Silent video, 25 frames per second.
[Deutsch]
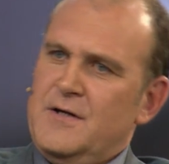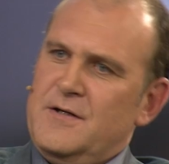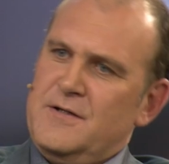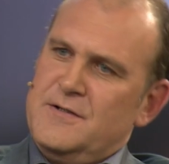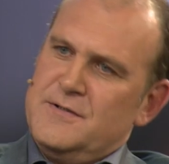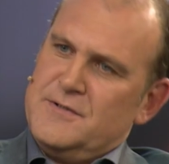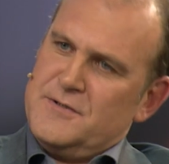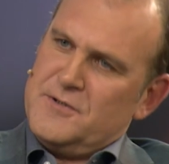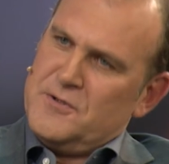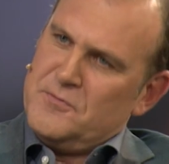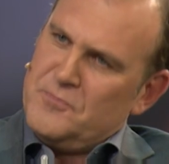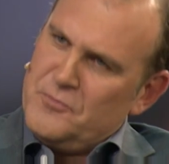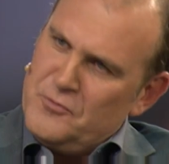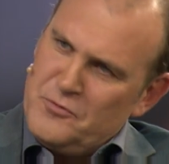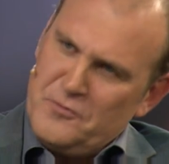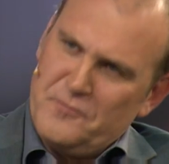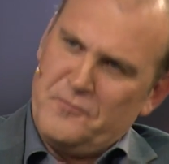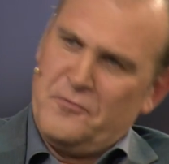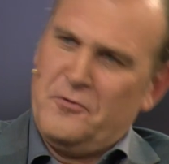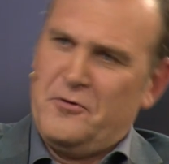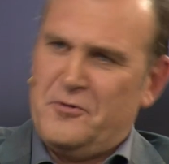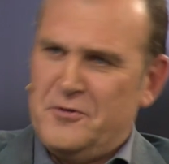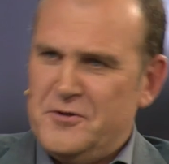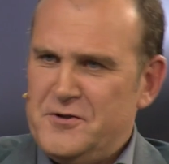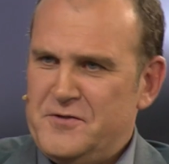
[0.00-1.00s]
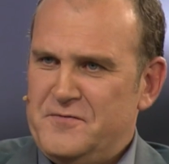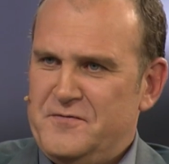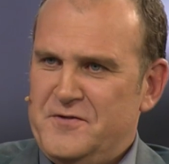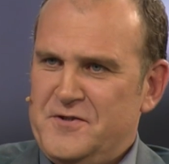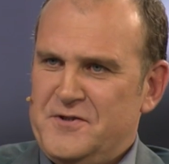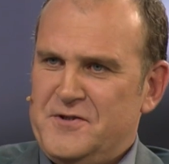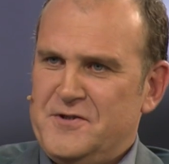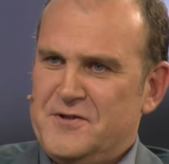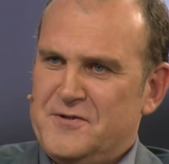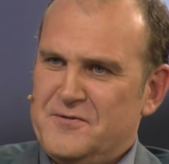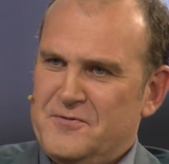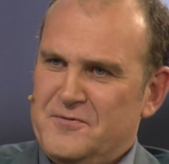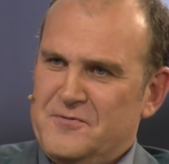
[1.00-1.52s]
die sind immer nur für euch
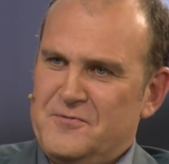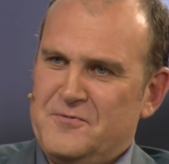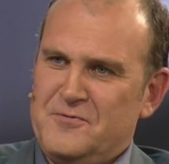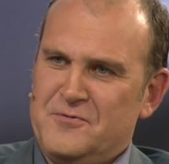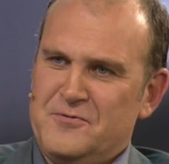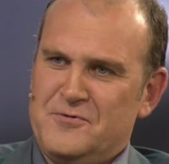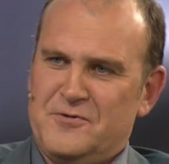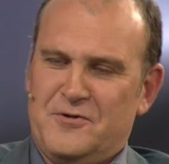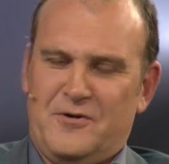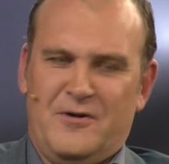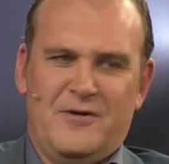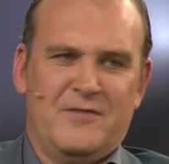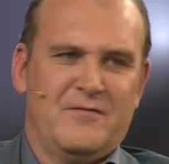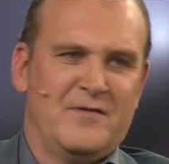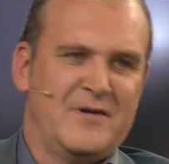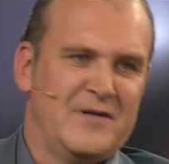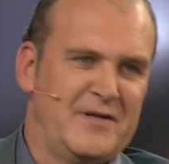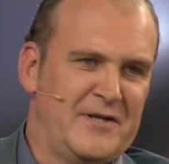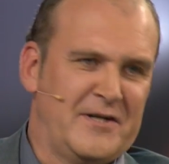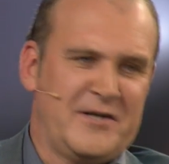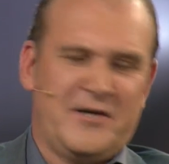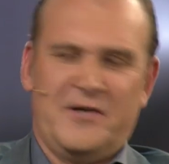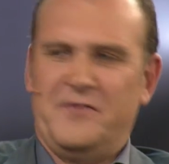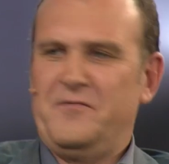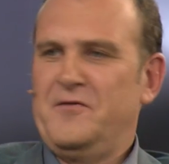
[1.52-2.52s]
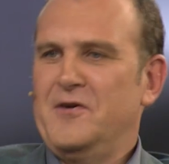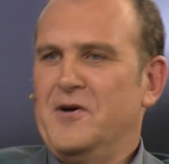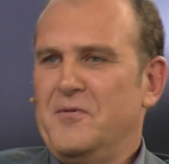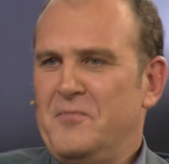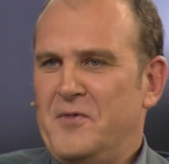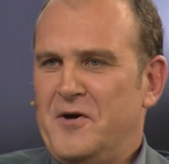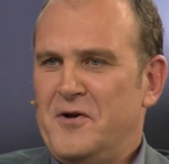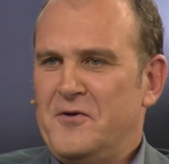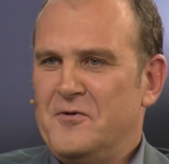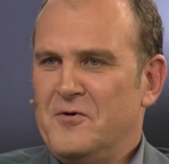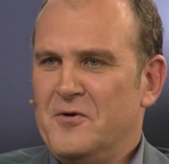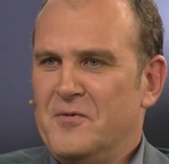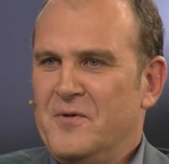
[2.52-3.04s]
wichtig und, und toll, weil die kriegen wir am
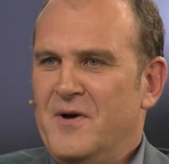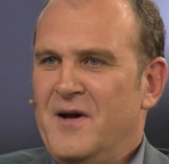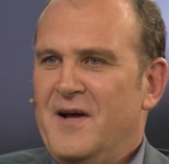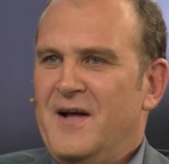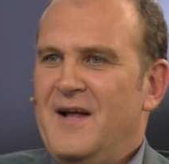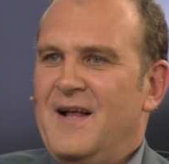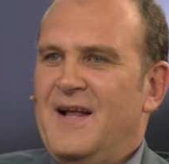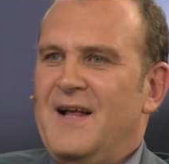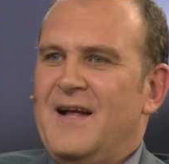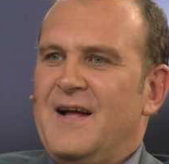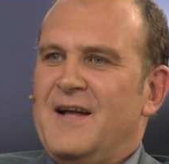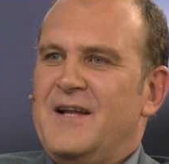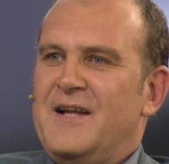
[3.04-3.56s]
Ende. Aber der Herr Kind hat